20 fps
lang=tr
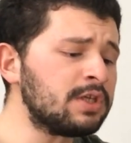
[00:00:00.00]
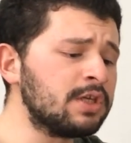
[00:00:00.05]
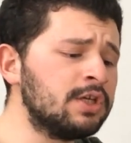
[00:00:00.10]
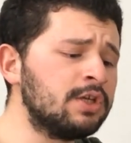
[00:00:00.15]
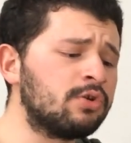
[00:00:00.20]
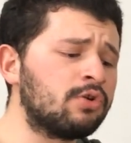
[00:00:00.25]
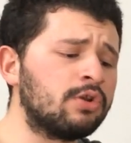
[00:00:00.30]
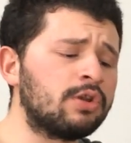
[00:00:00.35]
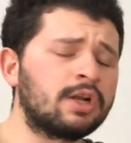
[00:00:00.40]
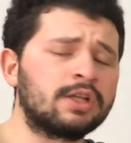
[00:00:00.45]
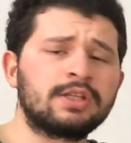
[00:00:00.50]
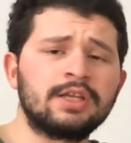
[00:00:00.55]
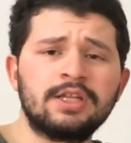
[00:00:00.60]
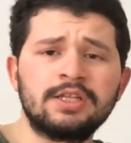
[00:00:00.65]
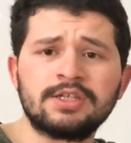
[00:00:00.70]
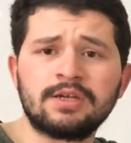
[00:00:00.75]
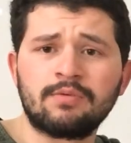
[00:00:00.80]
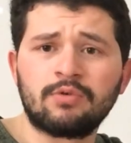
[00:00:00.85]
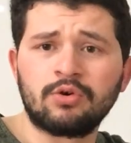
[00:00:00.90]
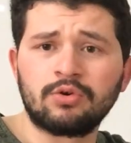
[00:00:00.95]
İlk olarak
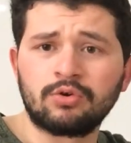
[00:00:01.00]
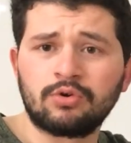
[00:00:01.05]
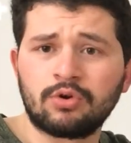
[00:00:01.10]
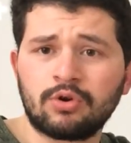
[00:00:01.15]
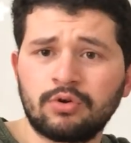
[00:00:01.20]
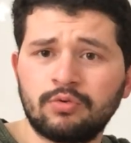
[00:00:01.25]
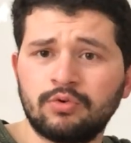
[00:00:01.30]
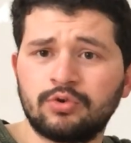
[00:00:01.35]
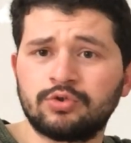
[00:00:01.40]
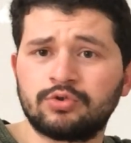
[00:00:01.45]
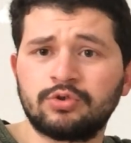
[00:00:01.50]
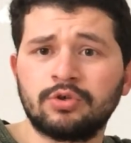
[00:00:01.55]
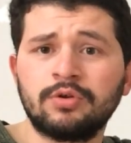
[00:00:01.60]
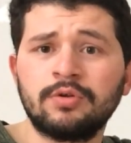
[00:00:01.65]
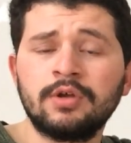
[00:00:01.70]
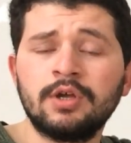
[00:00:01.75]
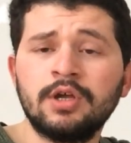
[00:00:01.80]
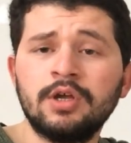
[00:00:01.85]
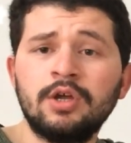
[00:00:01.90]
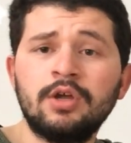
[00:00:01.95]
değineceğim konu koronavirüsü.
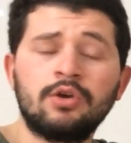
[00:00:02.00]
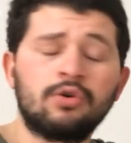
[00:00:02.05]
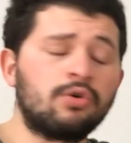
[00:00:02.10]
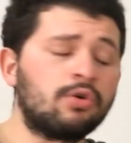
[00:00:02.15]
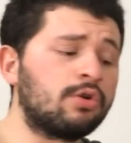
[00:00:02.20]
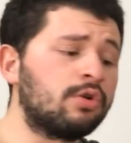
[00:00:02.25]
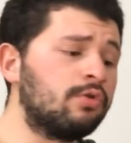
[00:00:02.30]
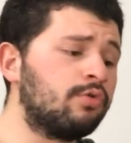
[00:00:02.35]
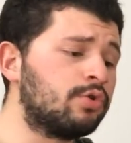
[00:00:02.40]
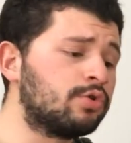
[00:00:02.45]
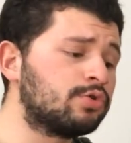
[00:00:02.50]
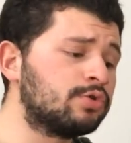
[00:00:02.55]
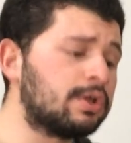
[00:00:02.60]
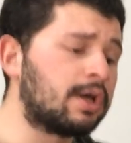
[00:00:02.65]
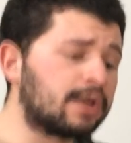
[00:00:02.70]
Koronavirüsün